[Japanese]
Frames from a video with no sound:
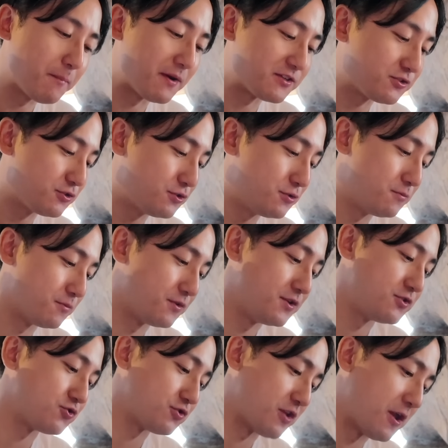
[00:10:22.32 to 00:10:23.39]
マッシュルームいい
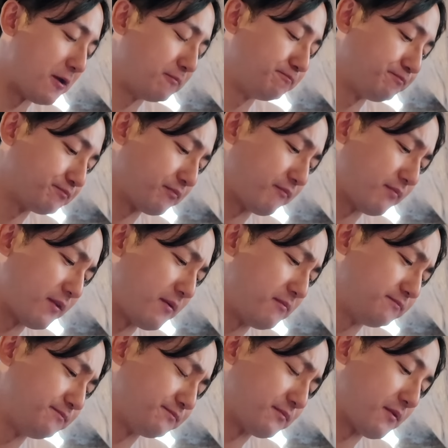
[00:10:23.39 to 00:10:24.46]
ですね
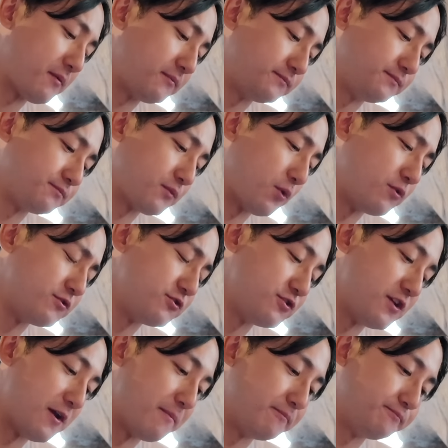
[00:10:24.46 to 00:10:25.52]
美味しい